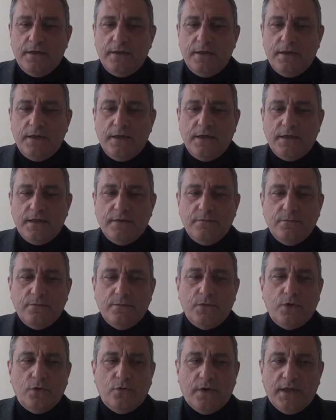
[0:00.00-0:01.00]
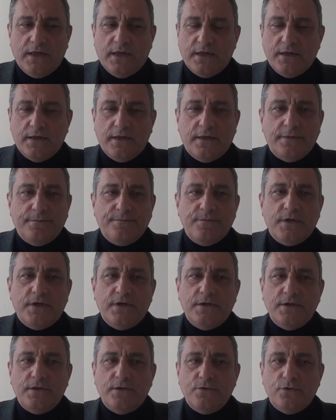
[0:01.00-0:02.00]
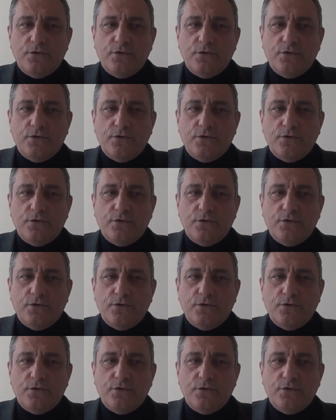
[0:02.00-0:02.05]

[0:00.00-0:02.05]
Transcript: eğitim yuvalarında e,